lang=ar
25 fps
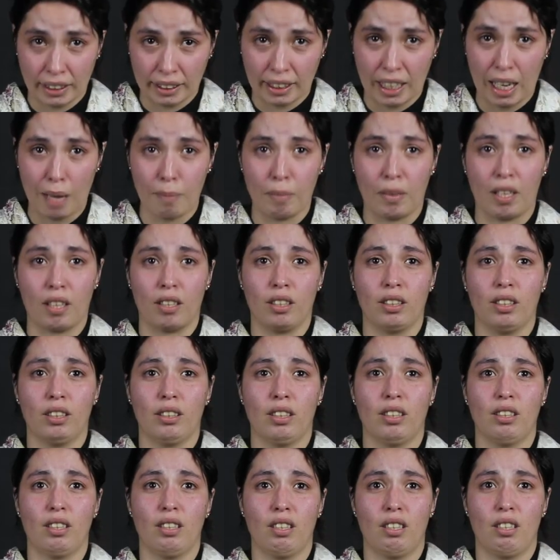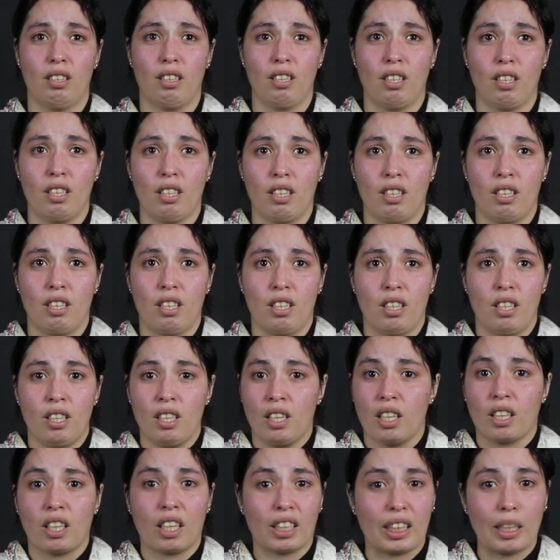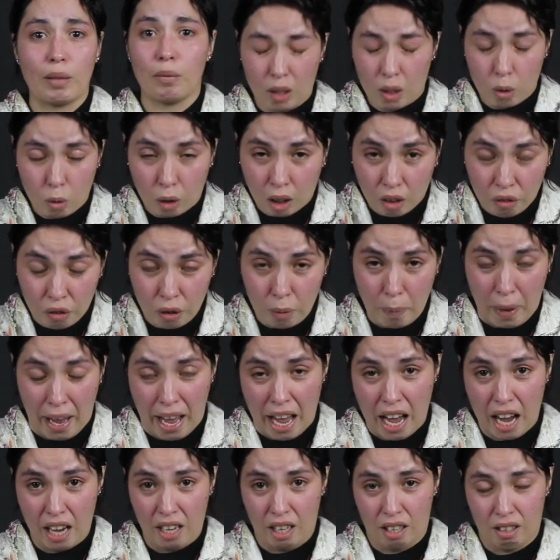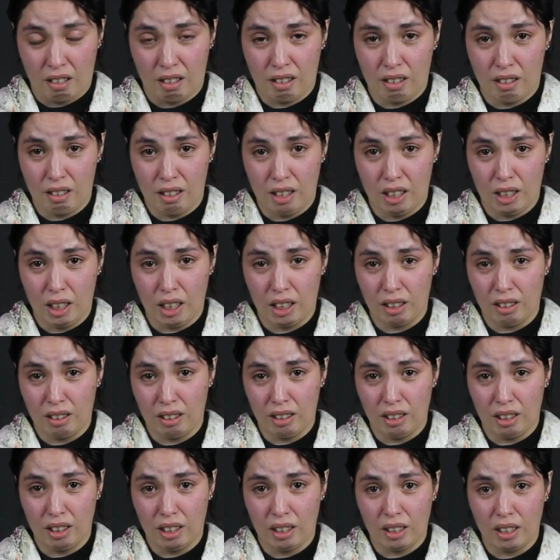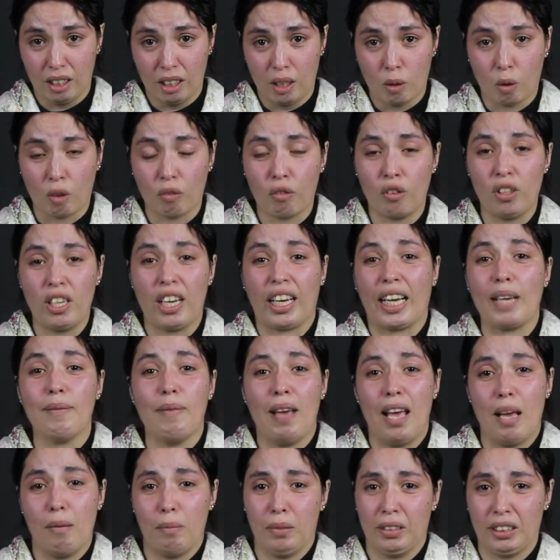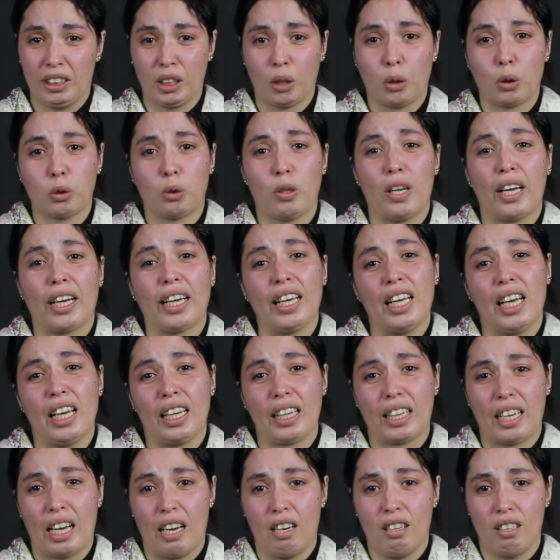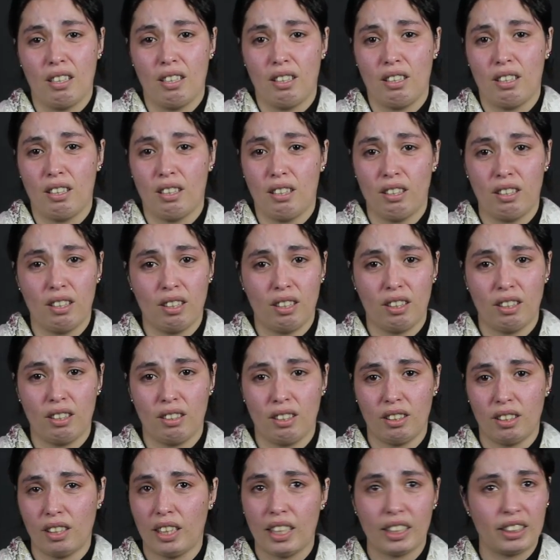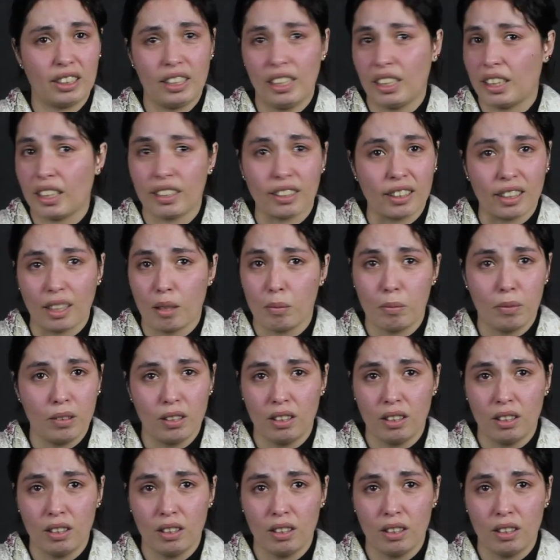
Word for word: كامله كنطلب وقفوا معايا وقفوا لي غير مع بنتي خذوا لها غير حقها هادشي اللي كنطلب